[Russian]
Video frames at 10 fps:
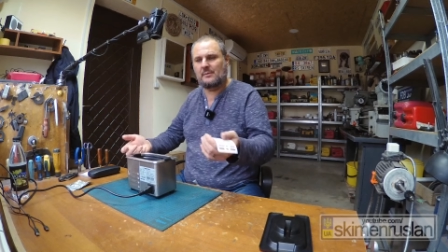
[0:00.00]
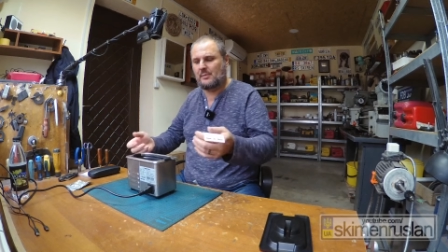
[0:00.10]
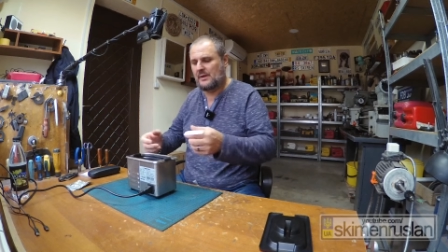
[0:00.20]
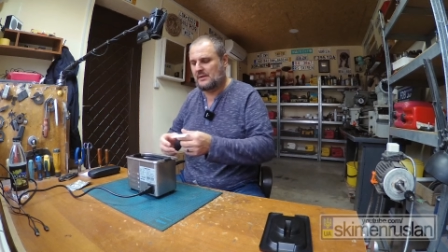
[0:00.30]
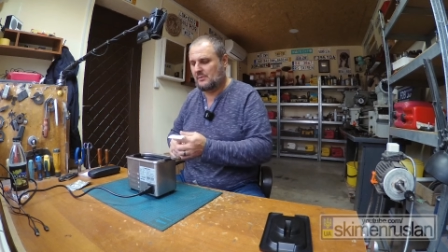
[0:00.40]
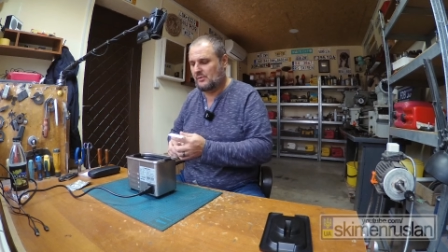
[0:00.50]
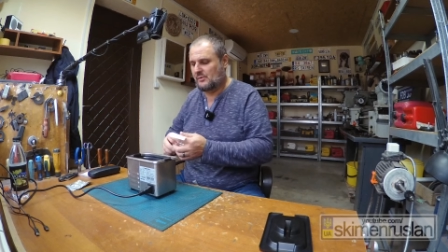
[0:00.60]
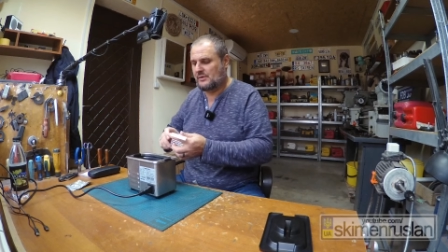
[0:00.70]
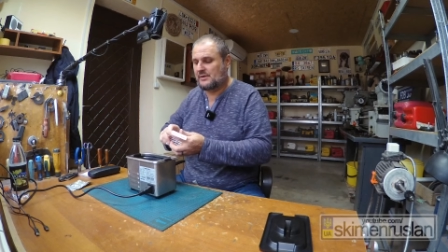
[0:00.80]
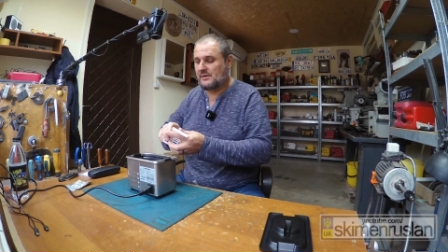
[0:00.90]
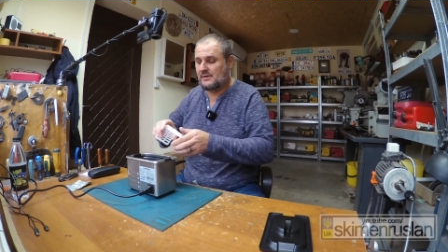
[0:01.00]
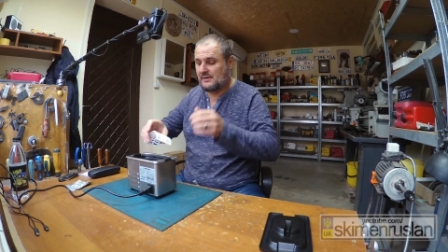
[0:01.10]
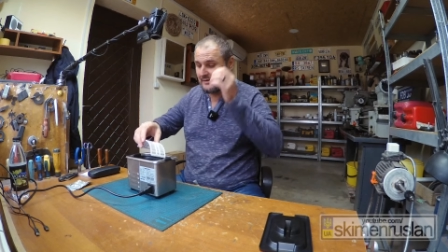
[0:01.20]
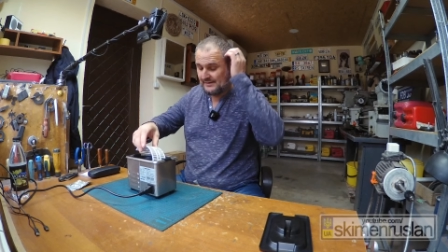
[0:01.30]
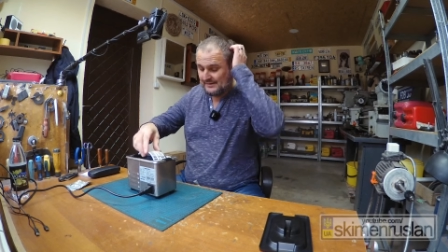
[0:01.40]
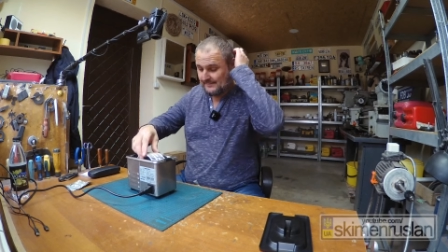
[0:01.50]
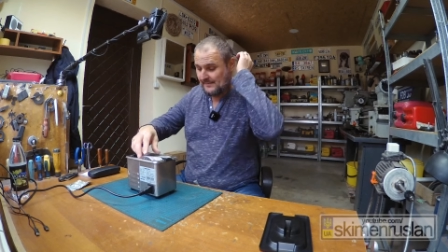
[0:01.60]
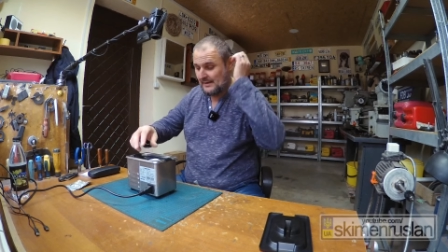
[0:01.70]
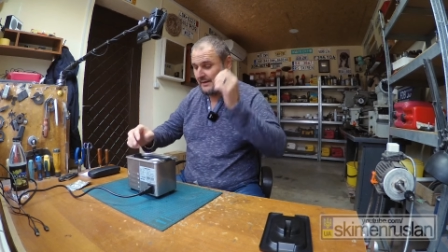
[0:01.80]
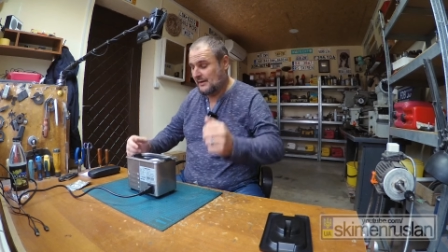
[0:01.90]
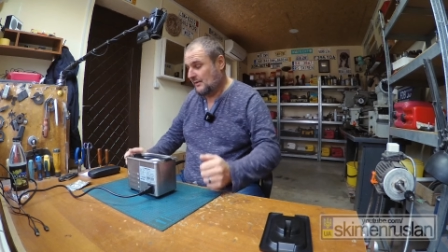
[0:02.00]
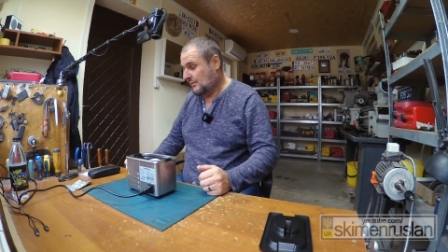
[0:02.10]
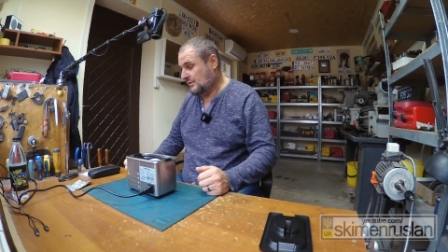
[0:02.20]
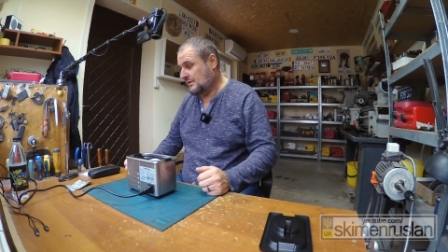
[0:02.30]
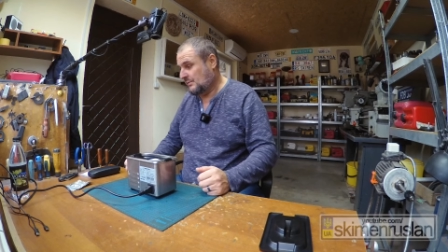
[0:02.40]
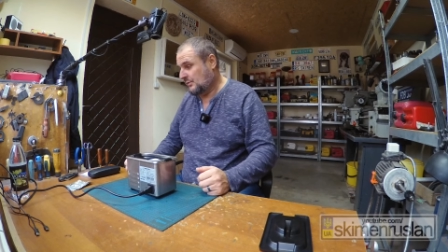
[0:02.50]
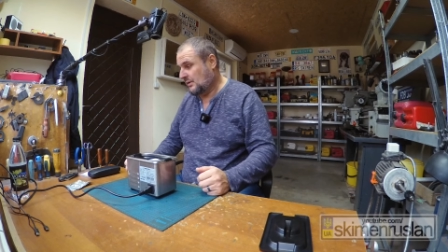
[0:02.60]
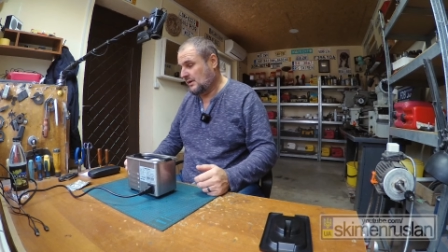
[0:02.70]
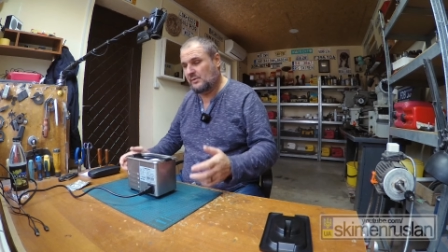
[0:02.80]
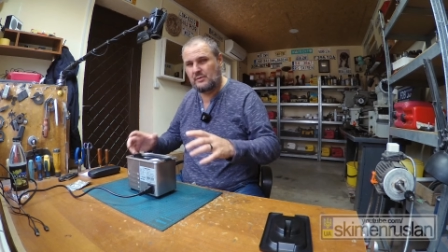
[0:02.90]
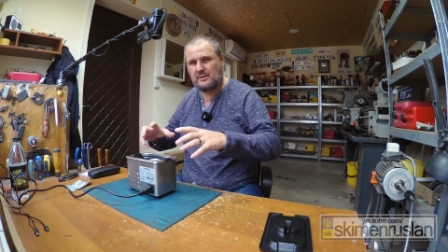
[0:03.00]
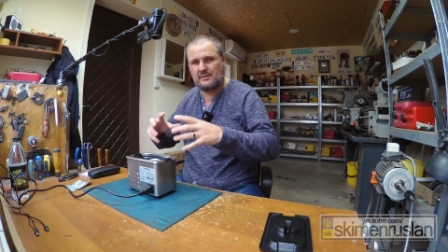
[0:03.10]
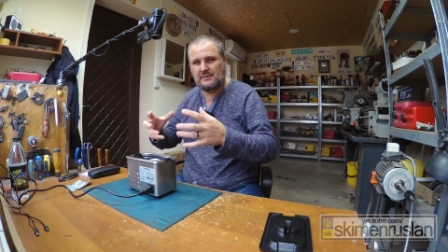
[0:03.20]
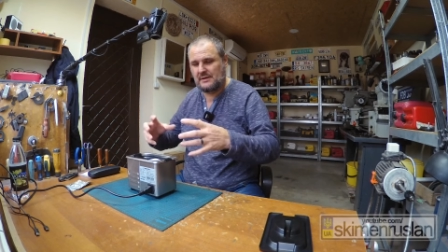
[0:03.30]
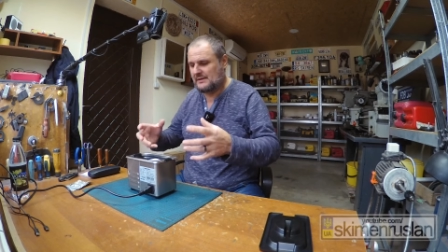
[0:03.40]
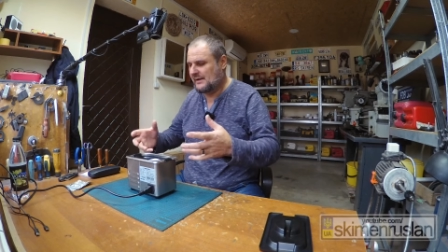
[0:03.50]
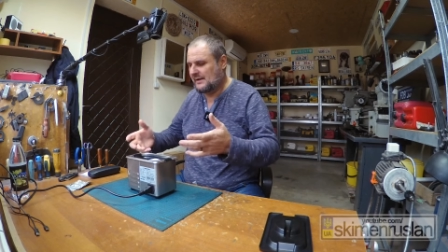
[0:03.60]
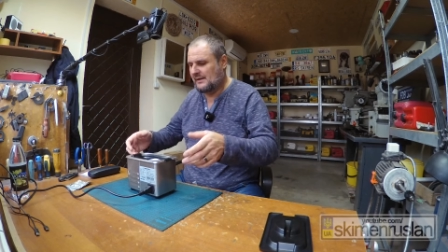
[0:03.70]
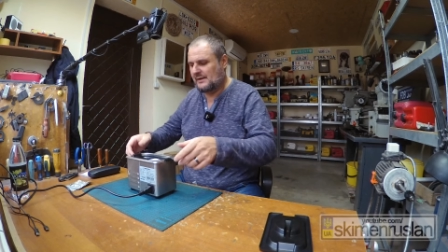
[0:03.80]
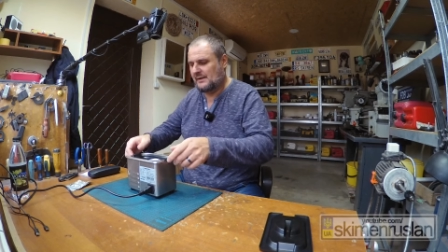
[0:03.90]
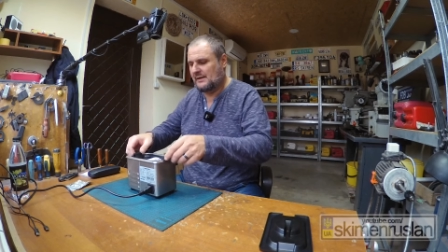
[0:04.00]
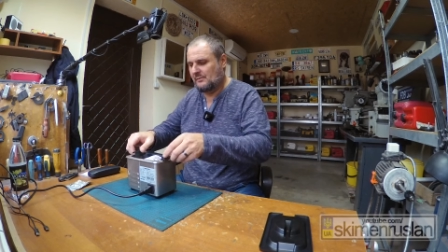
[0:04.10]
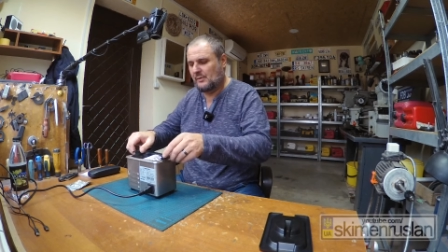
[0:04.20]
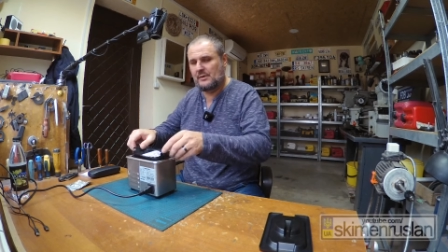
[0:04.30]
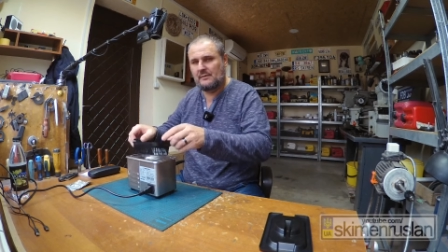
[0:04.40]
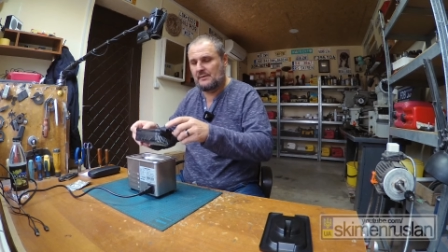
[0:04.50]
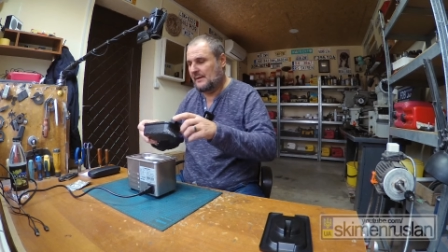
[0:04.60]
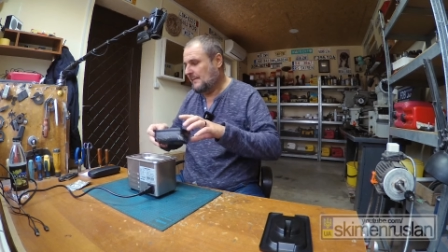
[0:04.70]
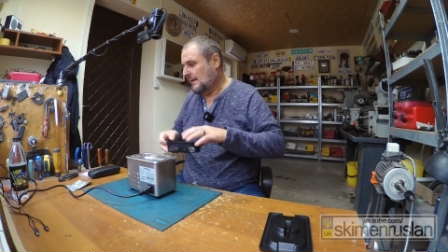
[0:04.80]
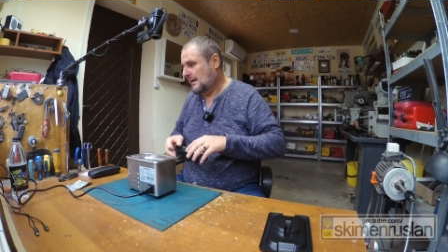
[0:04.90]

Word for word: поэтому ножичек чистился очень плохо. Ну и застарелые такие, поняли вы, да?